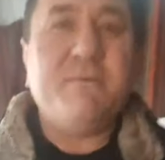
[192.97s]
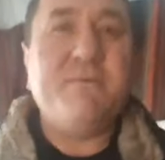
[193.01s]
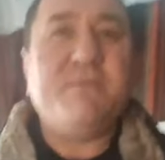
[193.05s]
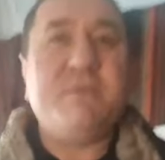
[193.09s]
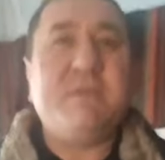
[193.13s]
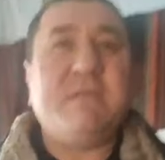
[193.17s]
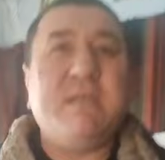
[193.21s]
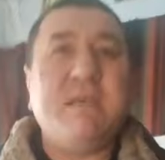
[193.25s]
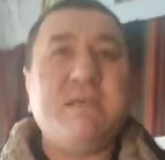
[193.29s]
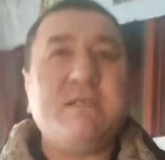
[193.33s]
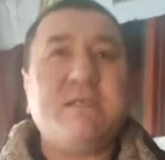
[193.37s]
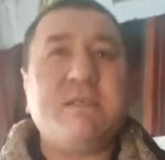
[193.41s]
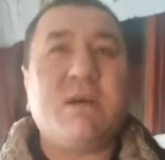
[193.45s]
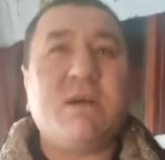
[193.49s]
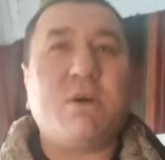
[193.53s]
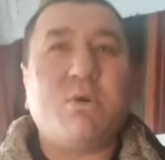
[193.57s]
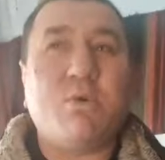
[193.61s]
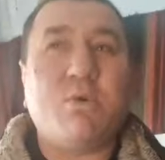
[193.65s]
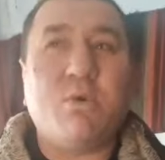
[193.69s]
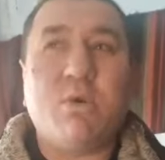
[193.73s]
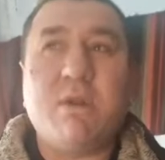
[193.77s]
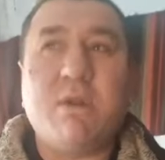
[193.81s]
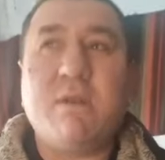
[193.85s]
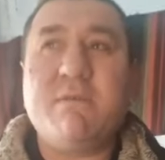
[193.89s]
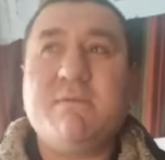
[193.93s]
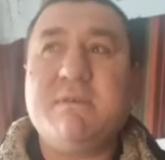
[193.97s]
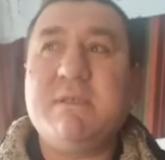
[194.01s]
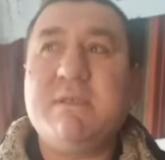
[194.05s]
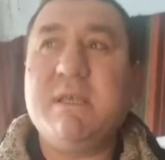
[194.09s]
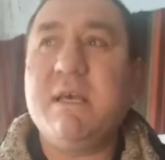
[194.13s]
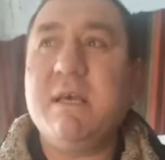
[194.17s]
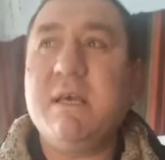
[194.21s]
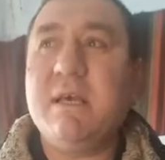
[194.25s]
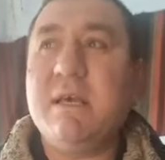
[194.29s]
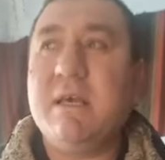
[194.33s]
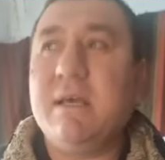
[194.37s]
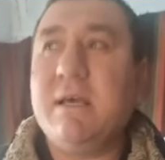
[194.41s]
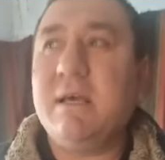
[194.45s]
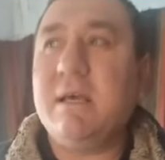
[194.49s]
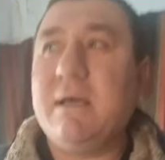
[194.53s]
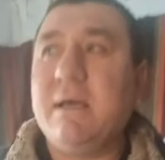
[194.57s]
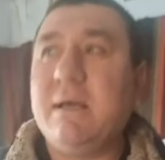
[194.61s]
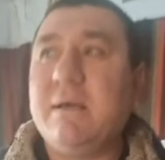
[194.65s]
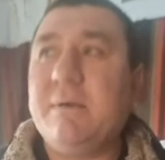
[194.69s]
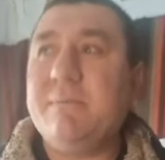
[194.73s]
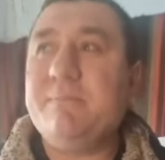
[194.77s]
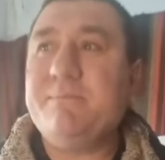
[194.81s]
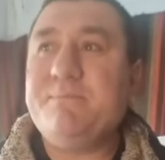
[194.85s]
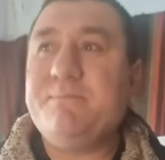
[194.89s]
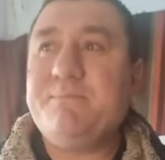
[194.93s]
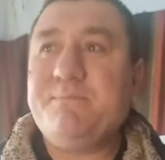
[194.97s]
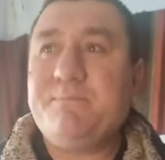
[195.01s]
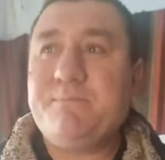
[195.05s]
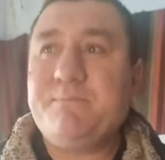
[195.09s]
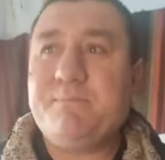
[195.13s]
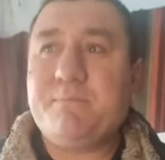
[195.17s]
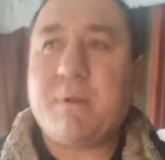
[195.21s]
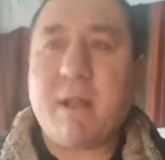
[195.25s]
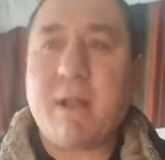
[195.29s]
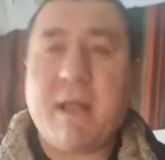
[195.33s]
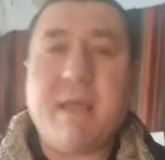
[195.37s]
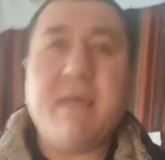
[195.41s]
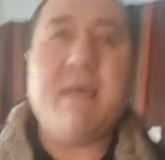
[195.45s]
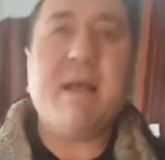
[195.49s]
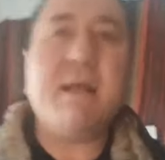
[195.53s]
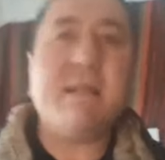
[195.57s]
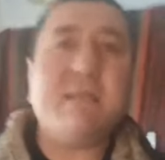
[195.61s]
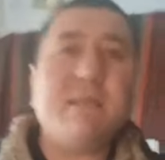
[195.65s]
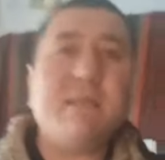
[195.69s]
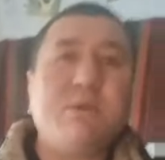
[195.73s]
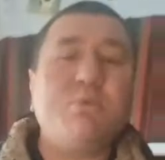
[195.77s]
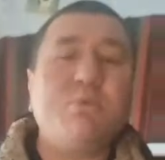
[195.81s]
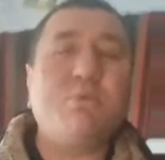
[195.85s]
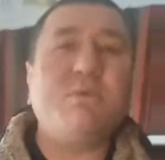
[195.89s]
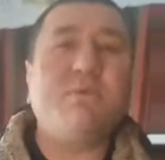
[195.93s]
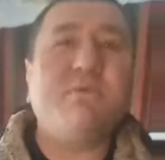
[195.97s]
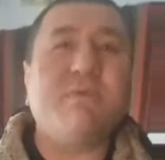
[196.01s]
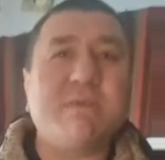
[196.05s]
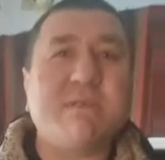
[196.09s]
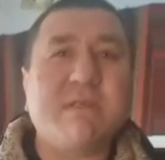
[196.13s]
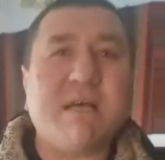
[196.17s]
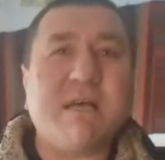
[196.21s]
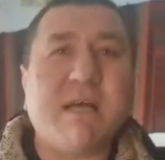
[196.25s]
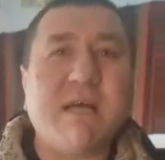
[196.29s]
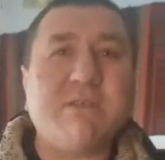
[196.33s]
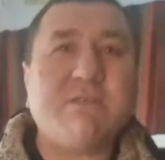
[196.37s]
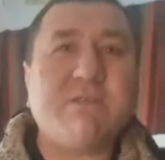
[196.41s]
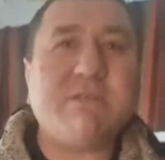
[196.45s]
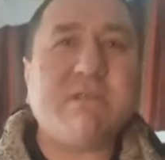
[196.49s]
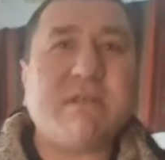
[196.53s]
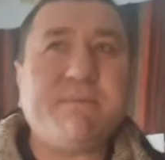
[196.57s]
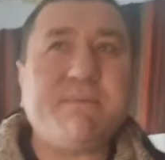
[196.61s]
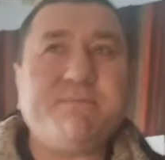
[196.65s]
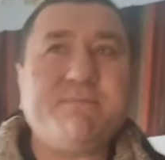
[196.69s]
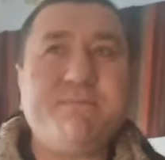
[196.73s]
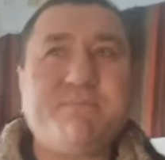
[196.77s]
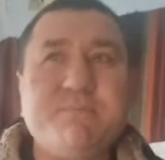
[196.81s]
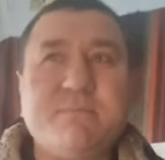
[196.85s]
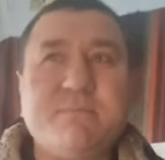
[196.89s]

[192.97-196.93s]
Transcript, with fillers: Все законы, все э, проекты утверждаются,